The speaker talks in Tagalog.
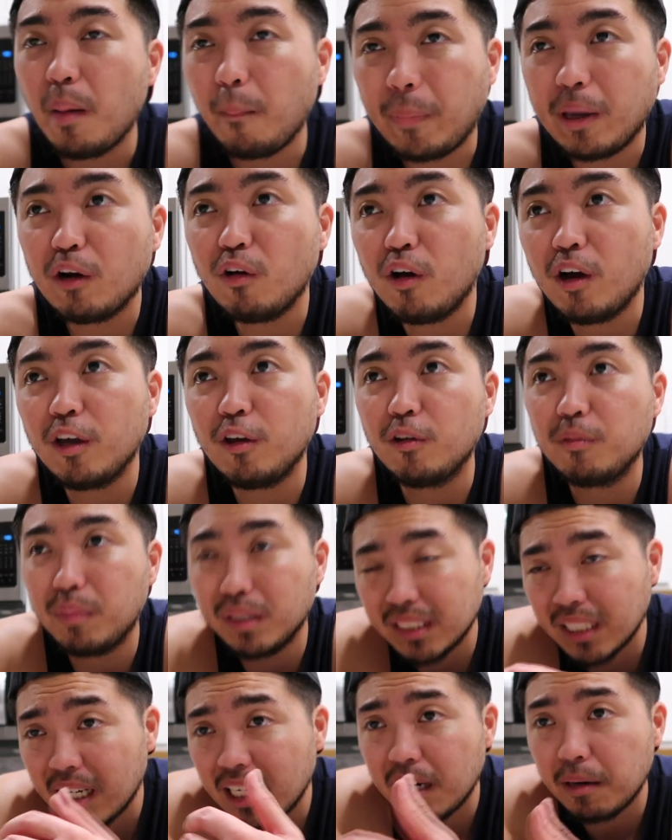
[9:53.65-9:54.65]
Pero ngayon,
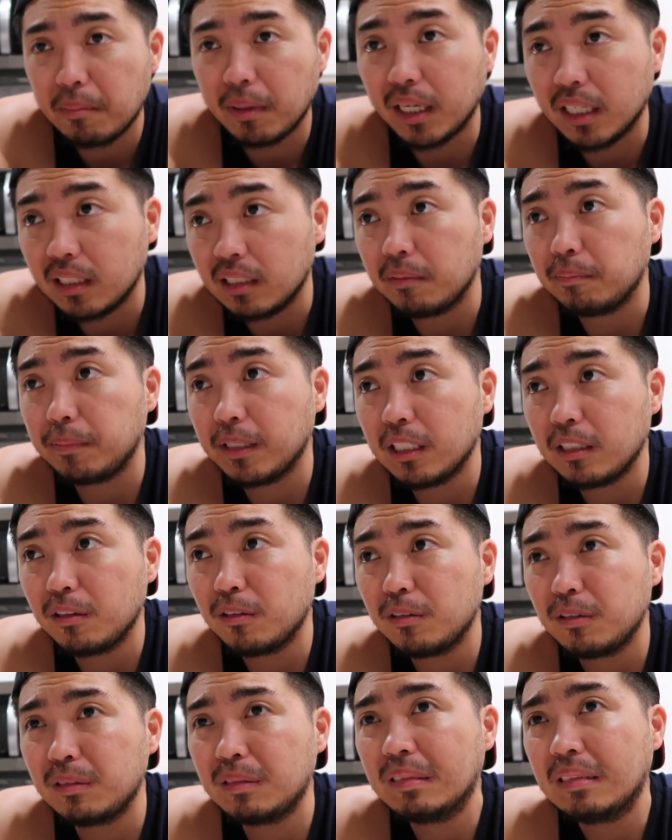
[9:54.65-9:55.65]
masaya naman.
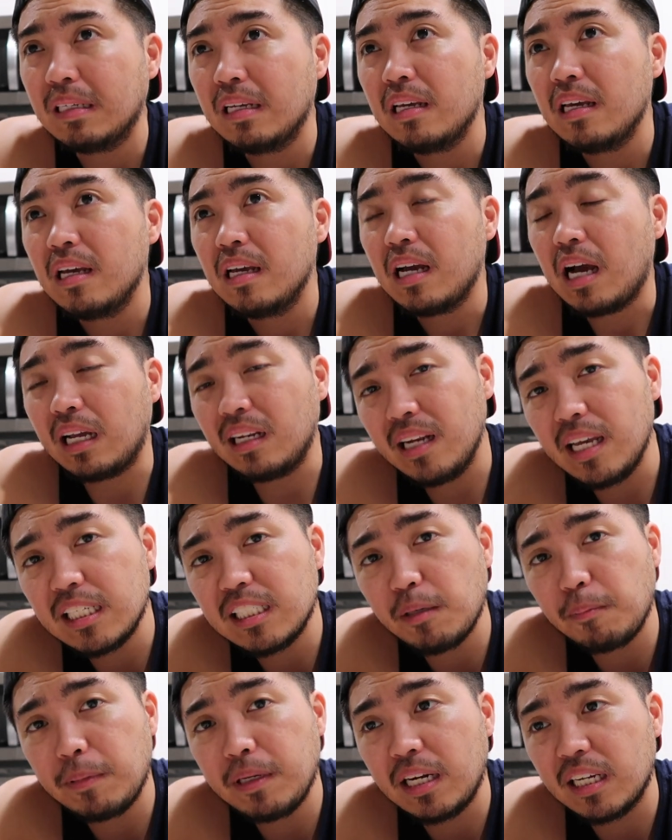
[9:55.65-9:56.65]
Pero, unlike
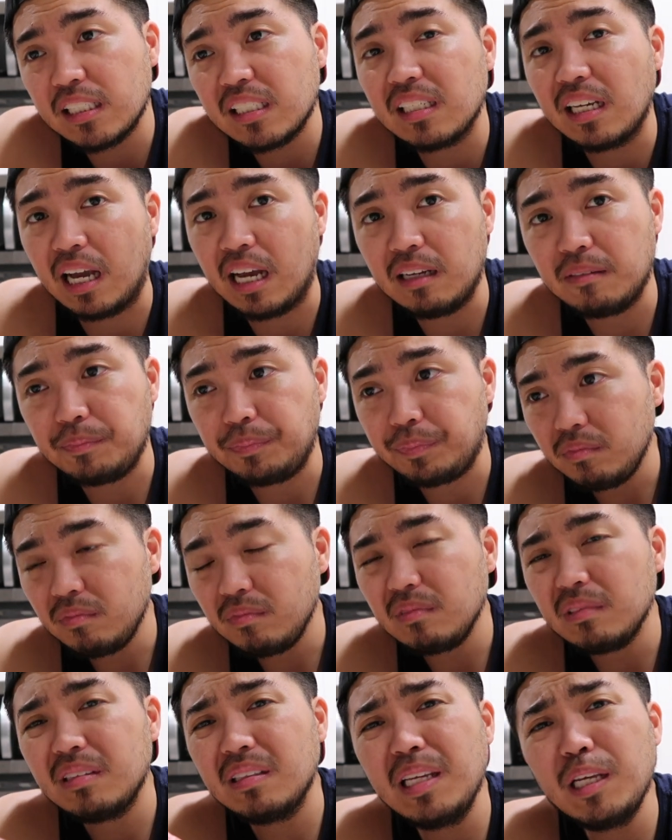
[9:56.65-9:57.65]
sa Pinas nga,
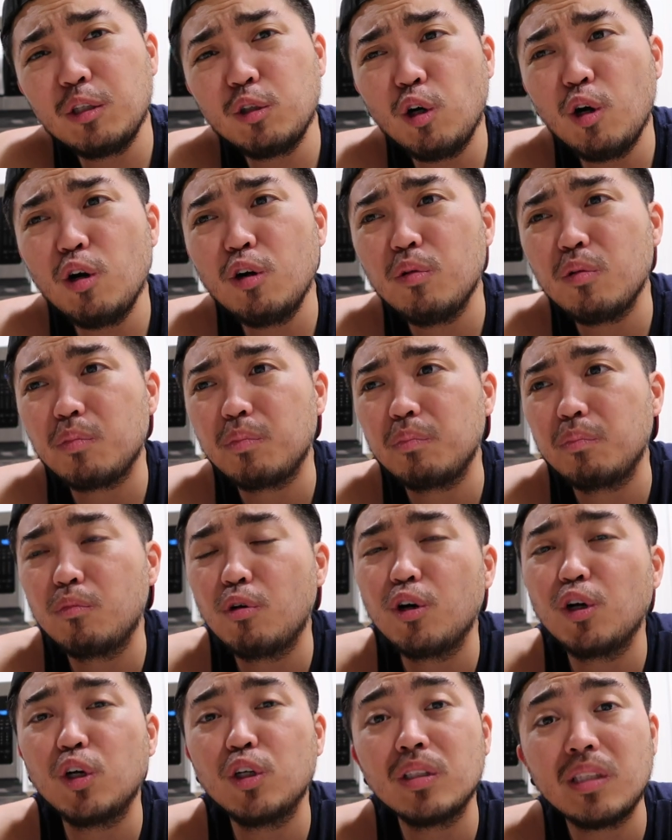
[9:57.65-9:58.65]
dito,
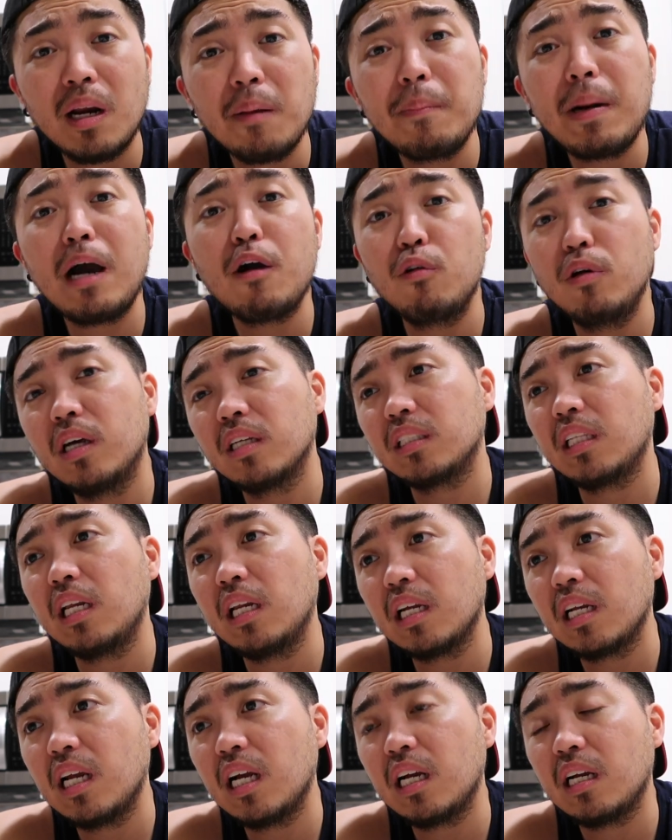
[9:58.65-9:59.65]
more on trabaho lang
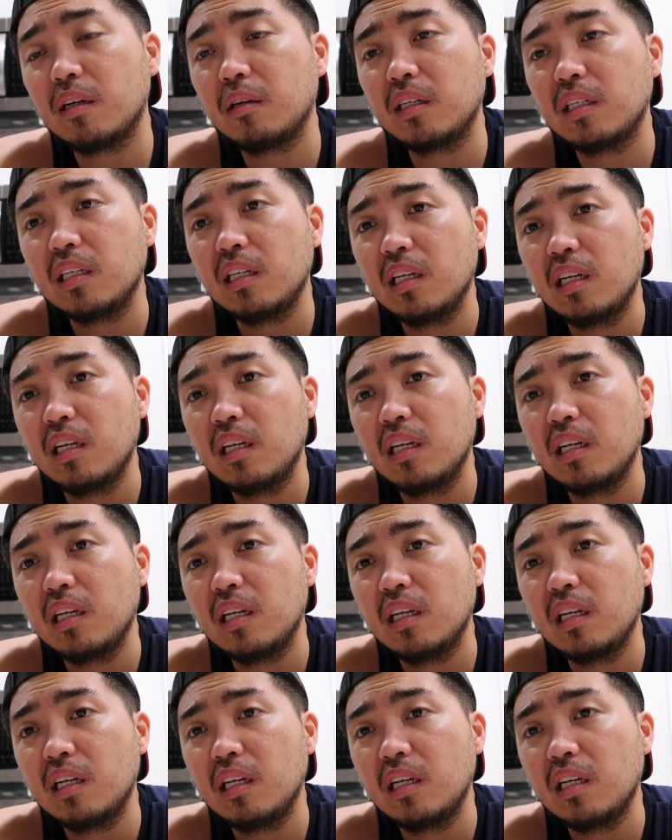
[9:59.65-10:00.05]
talaga.